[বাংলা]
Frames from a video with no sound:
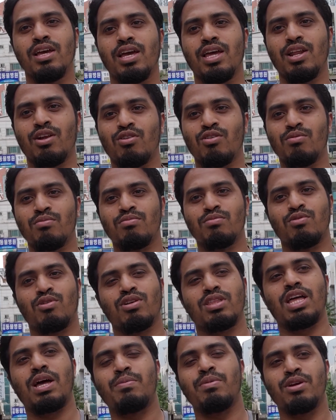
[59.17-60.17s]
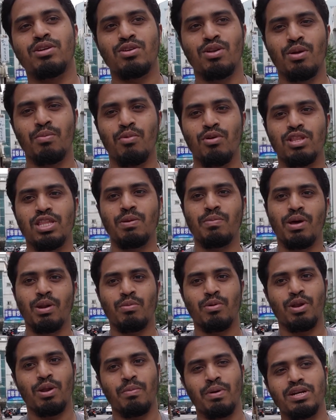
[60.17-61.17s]
এরকম কথা আমি আসলে বলতে
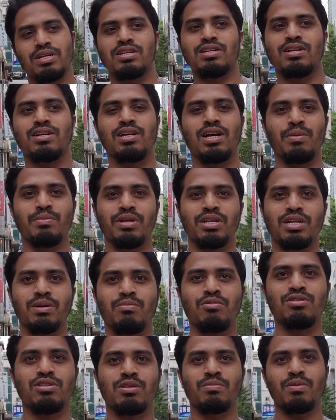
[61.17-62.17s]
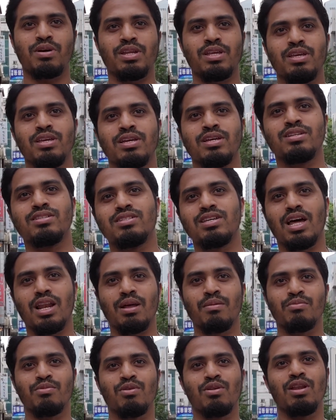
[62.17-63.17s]
পারবো না বাট আমি এটা বলতে পারি যে
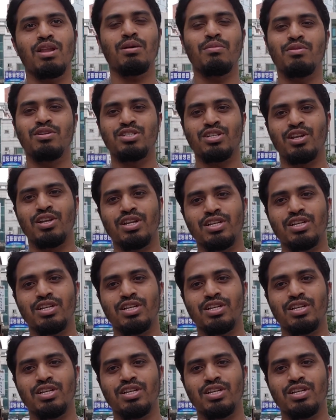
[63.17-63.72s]
আলহামদুলিল্লাহ ভিসা